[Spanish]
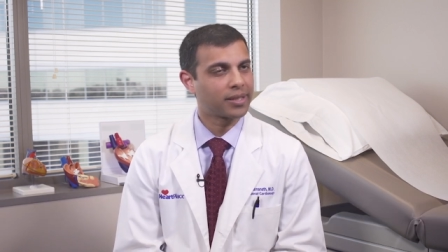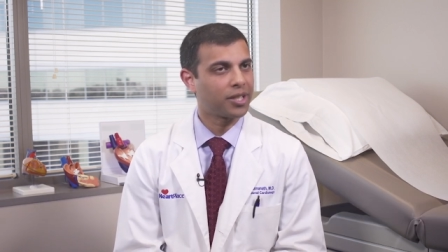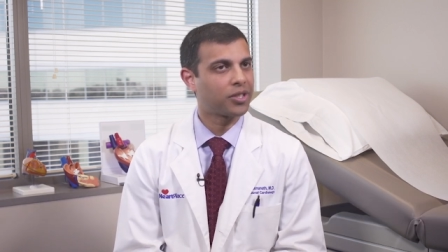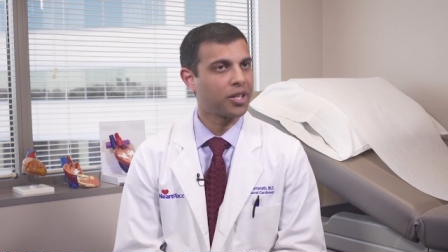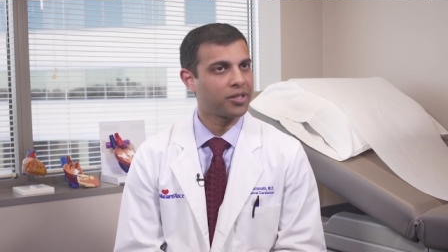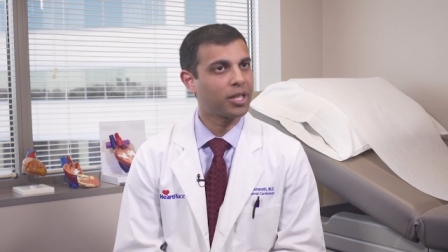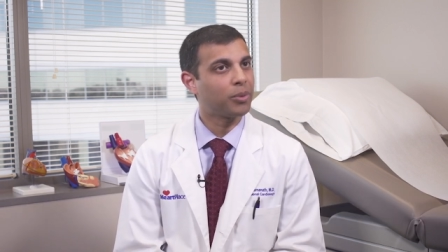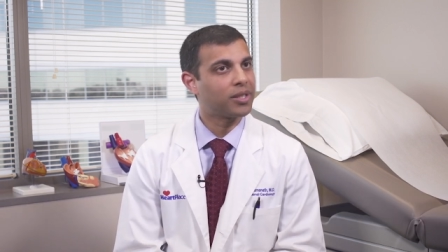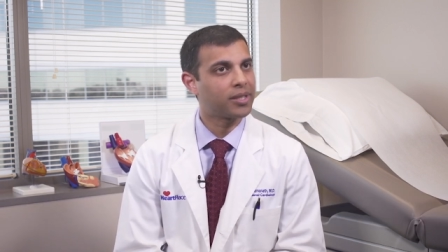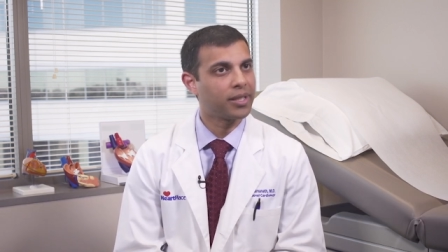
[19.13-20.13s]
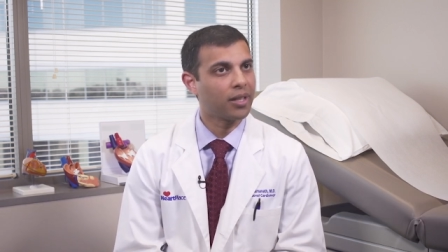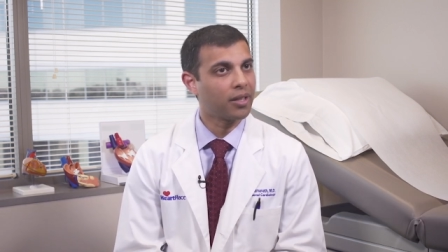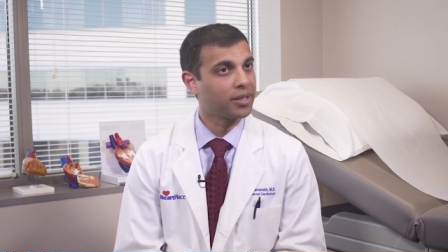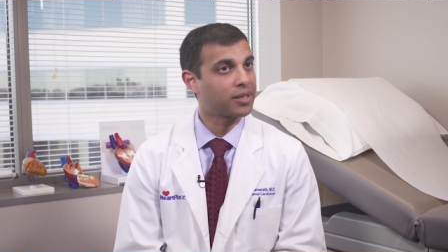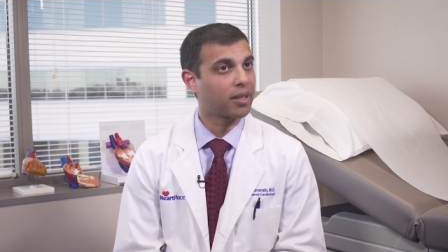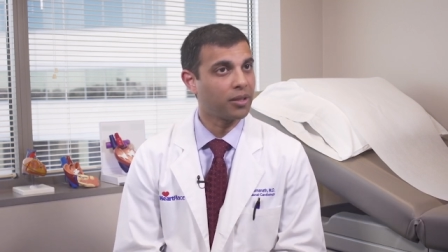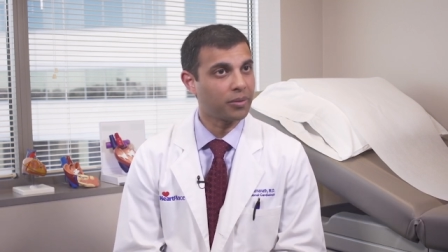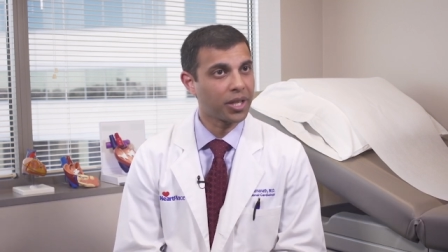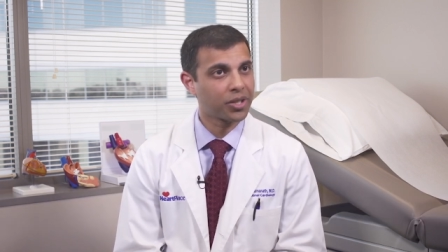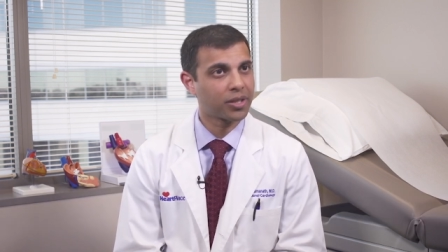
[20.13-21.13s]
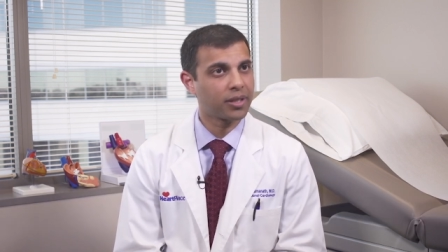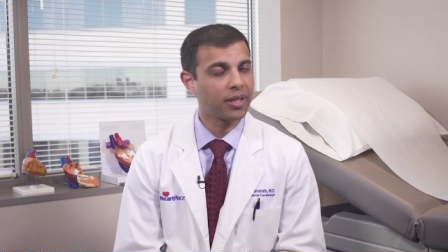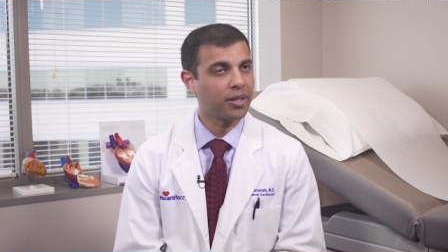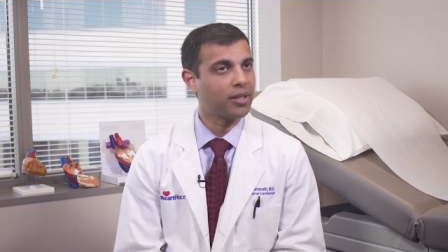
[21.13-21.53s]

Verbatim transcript: Los cambios que vemos son de coloración,